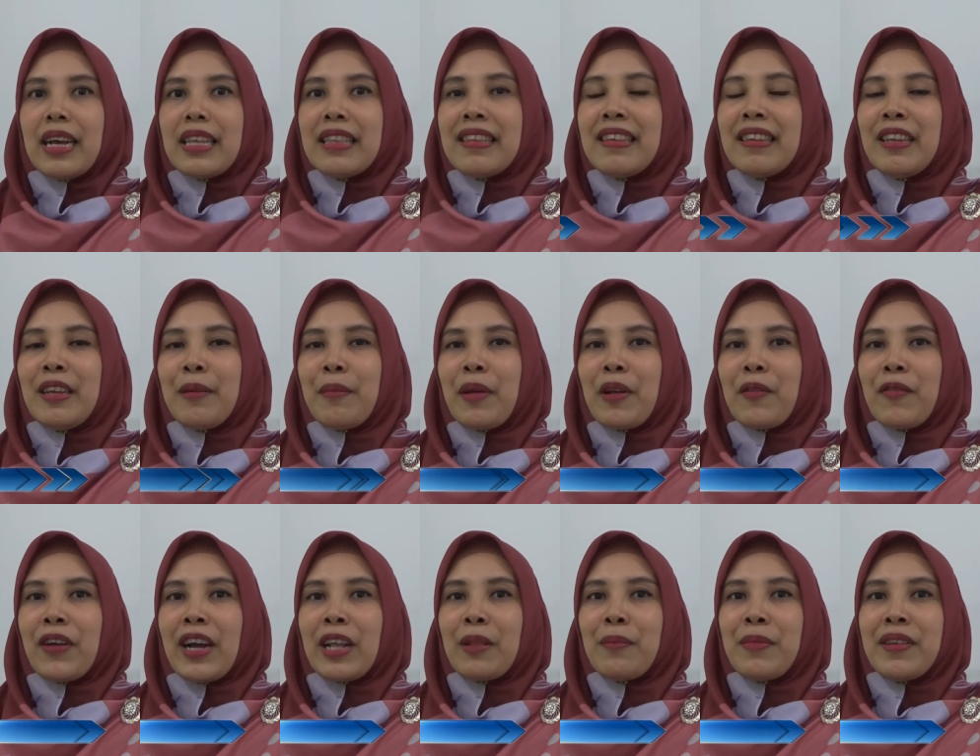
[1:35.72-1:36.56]
Jadi
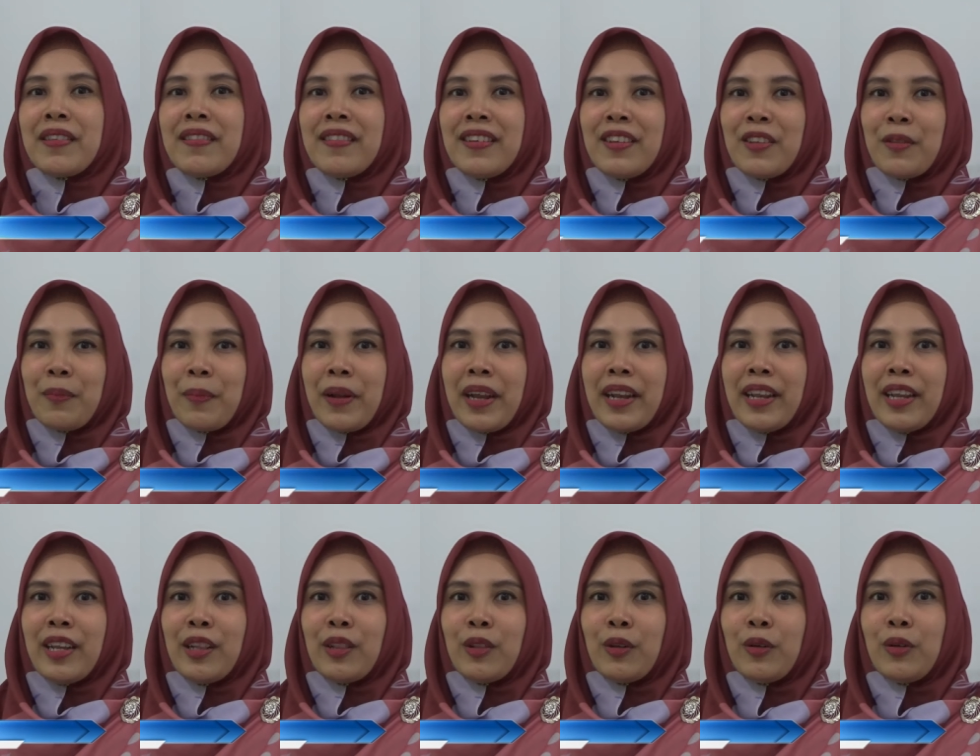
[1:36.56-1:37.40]
manfaat bisnis plan
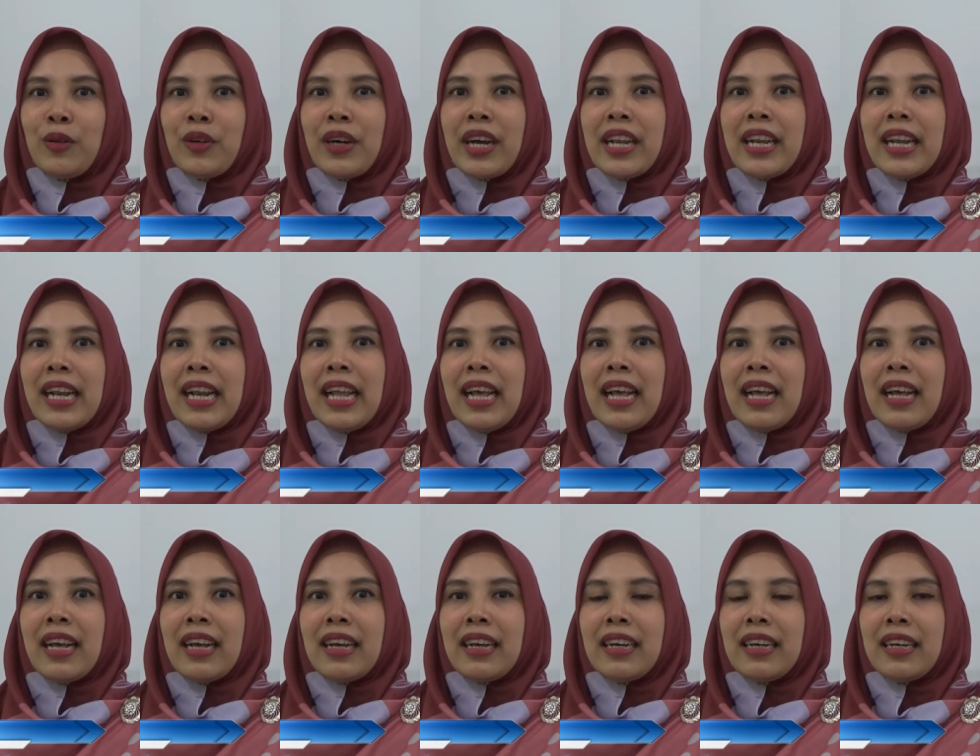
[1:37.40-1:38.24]
itu
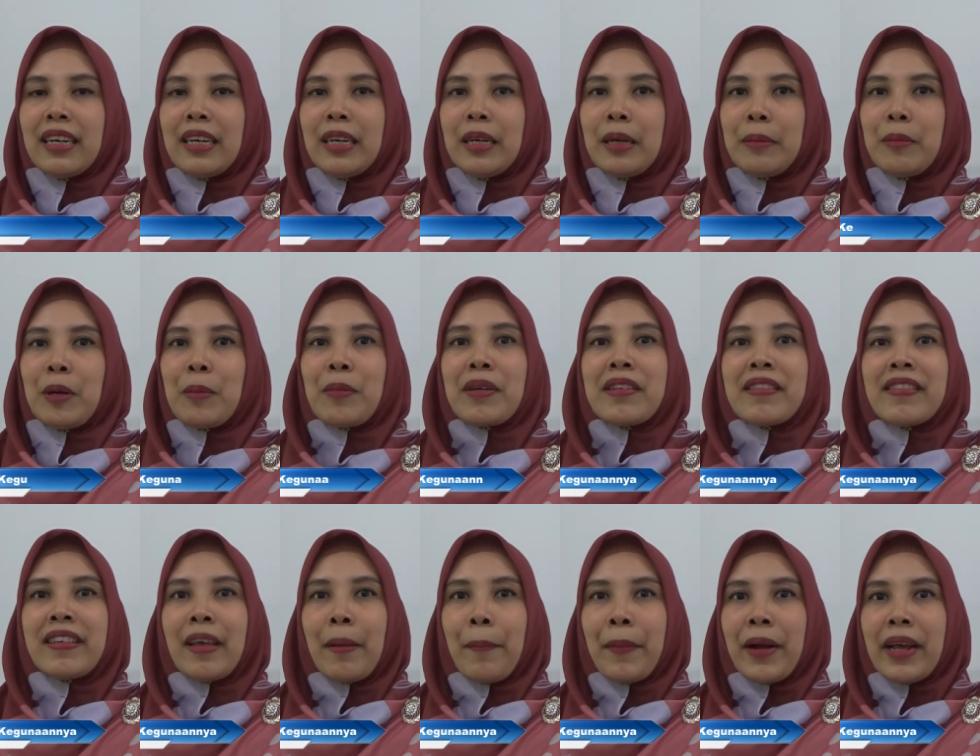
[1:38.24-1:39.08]
adalah uh,
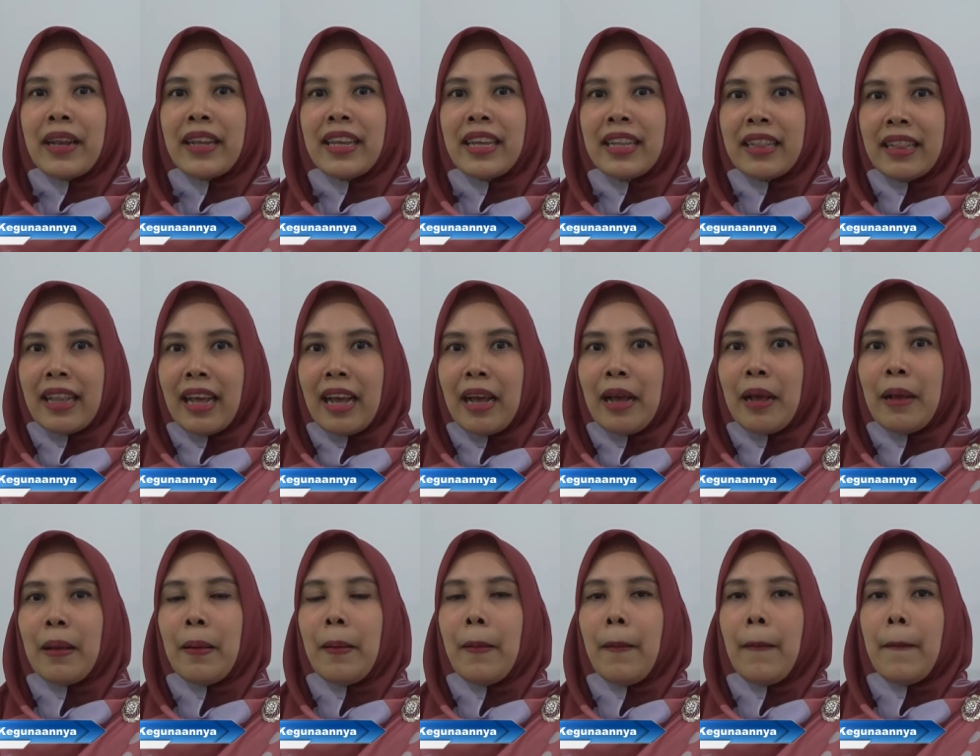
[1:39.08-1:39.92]
mempersiapkan
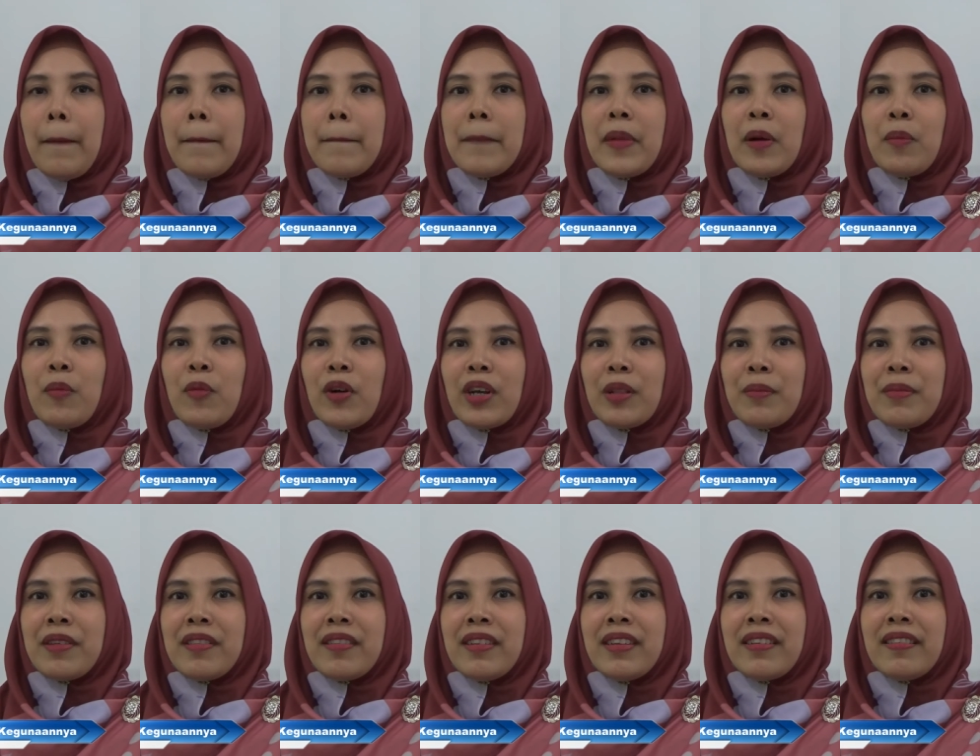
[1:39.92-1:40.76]
kita
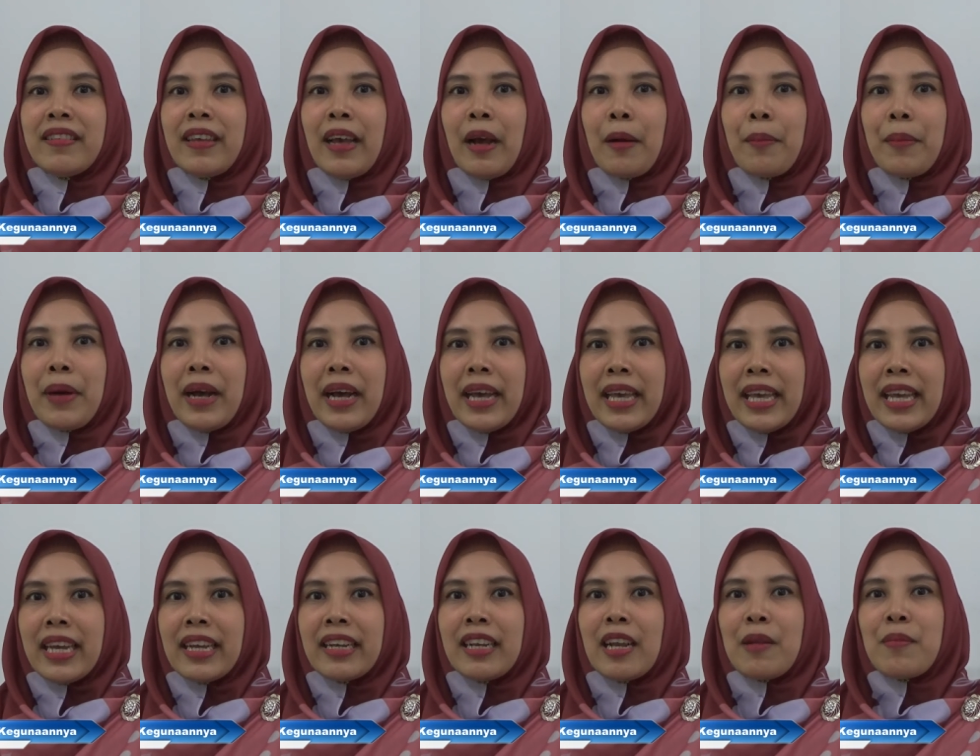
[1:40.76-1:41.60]
membuat bisnis yang
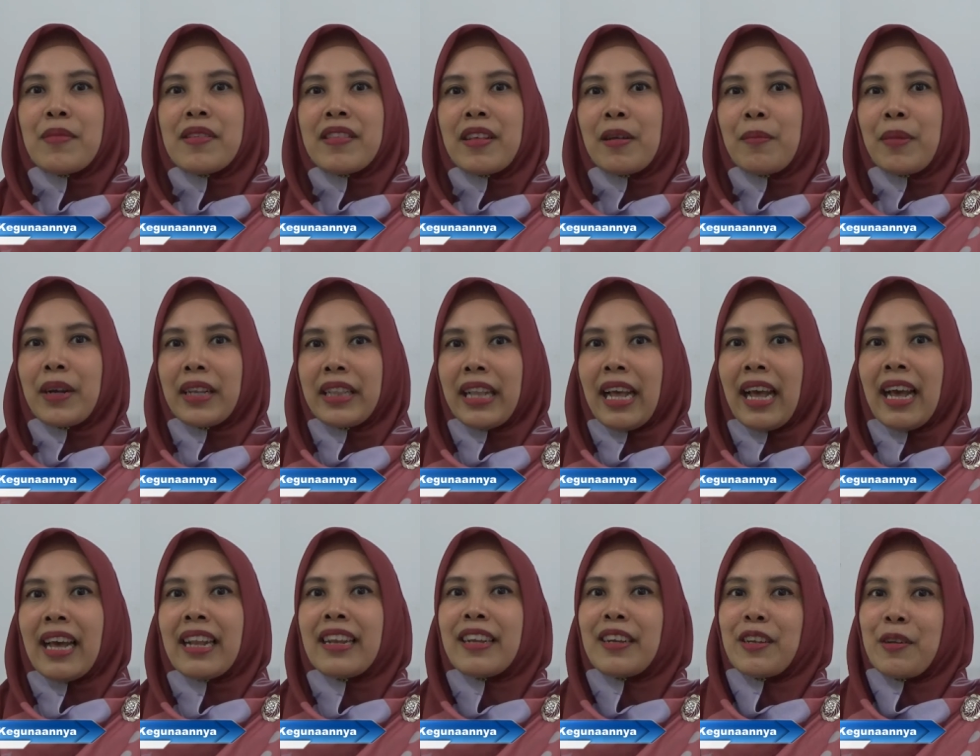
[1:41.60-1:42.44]
baik dan bisa
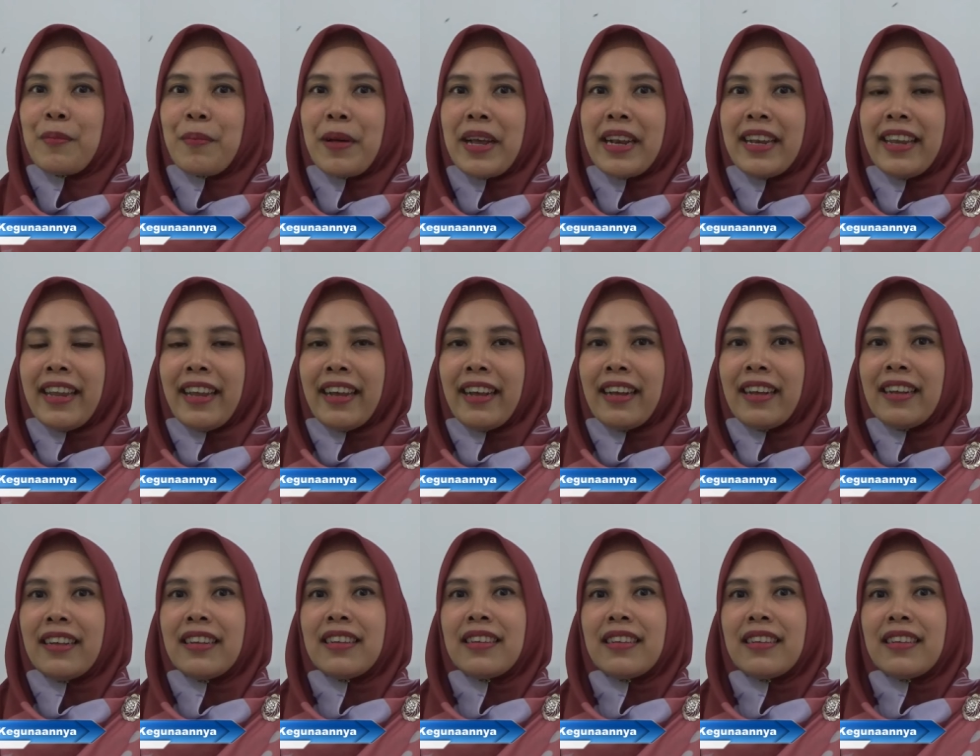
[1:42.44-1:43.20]
bertahan ke depannya.